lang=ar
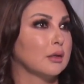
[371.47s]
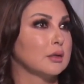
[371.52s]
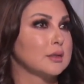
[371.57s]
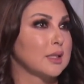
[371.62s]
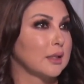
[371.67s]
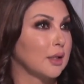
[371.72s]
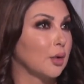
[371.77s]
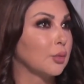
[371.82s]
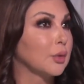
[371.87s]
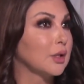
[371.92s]

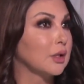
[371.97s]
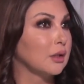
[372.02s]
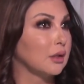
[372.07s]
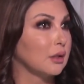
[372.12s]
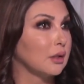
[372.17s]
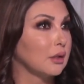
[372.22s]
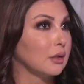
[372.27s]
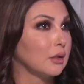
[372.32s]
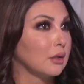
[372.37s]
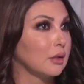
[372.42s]
سنويه
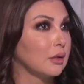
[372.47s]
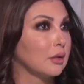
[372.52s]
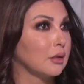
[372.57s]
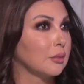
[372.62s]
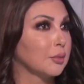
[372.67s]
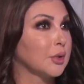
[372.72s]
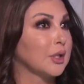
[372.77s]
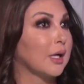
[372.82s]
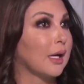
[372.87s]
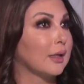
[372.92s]

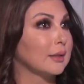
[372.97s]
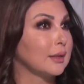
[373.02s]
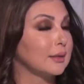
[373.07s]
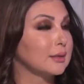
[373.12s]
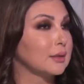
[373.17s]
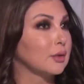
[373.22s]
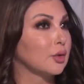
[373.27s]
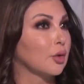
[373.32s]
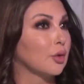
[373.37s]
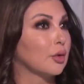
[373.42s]

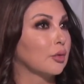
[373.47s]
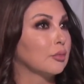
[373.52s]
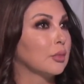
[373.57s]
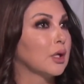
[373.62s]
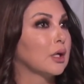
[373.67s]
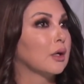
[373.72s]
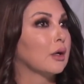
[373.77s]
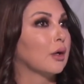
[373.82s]
برعايتكم